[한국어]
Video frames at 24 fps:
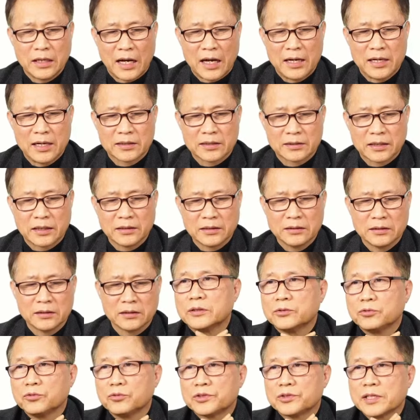
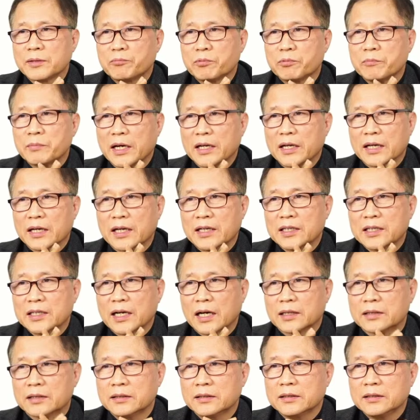알렉산드르 6세뿐만이
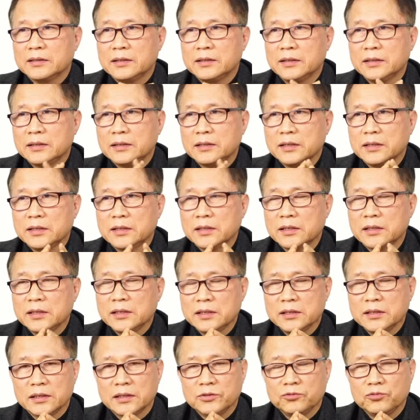아니라 그 뒤를
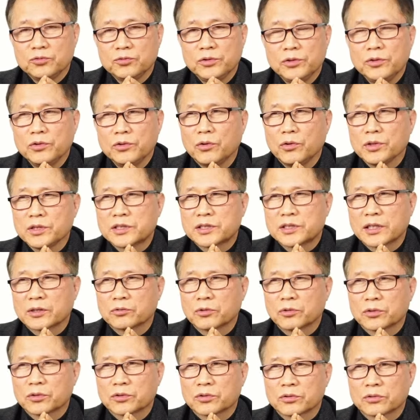이은
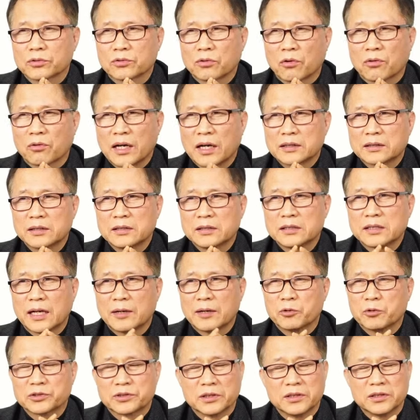율리오세도 똑같은
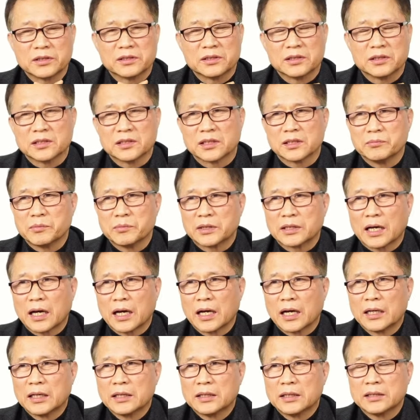잘못을
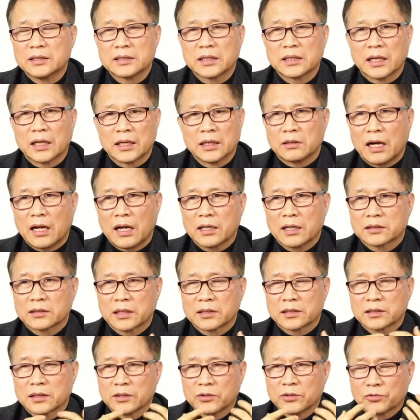지지릅니다. 이제
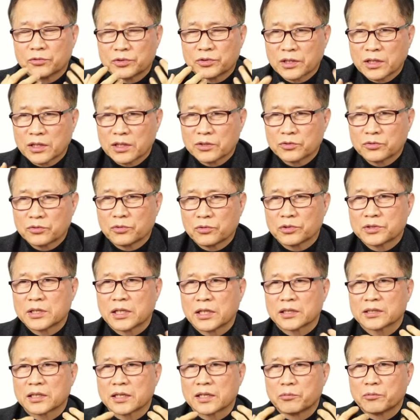알렉산더르 육세 가지고
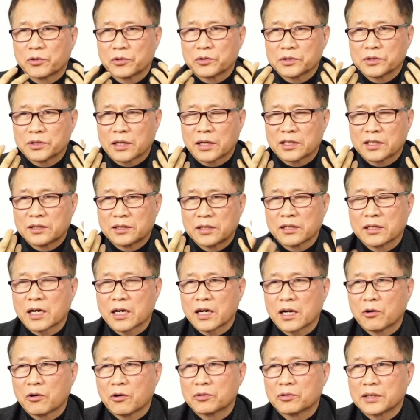제사를 보로자가
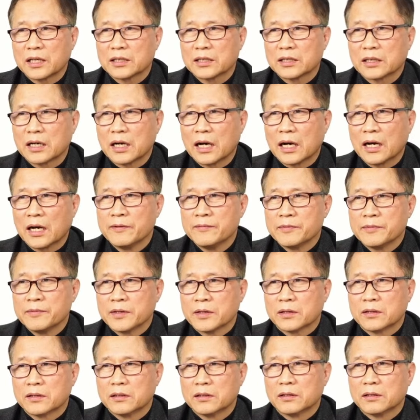실각하고 나니까
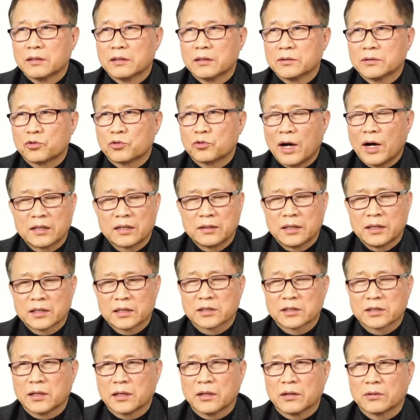그
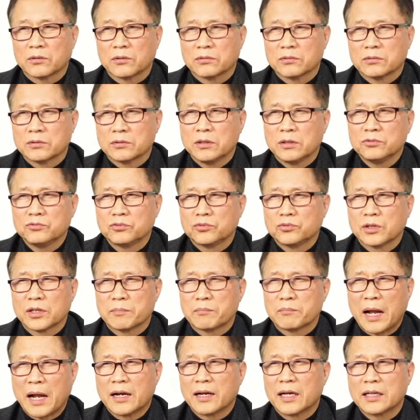교황령에서 영주들이
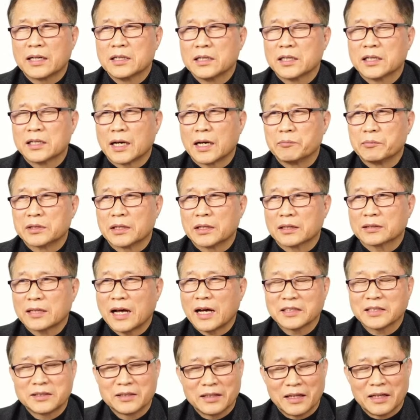반란이 일어납니다.
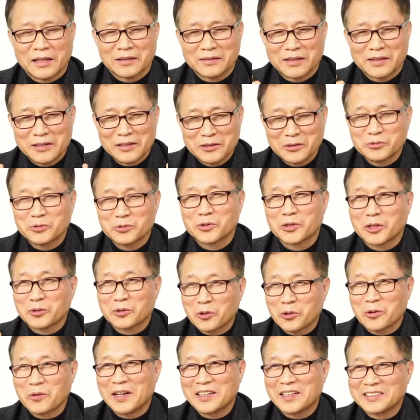다시 옛날 영주들이
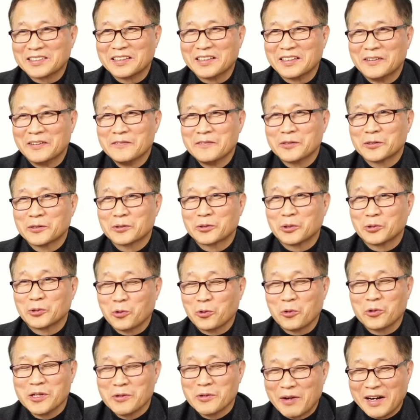돌아와서 또
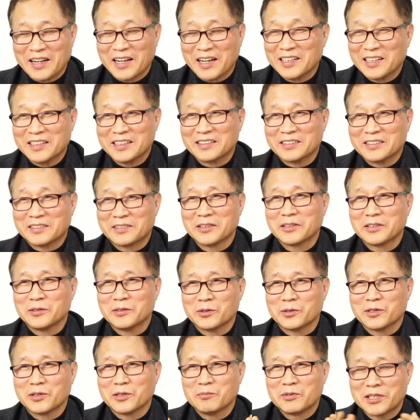독립을 하려는
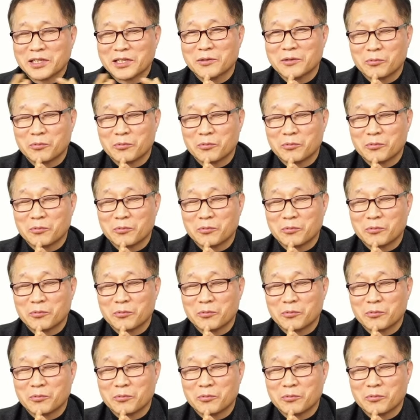그런 낌새를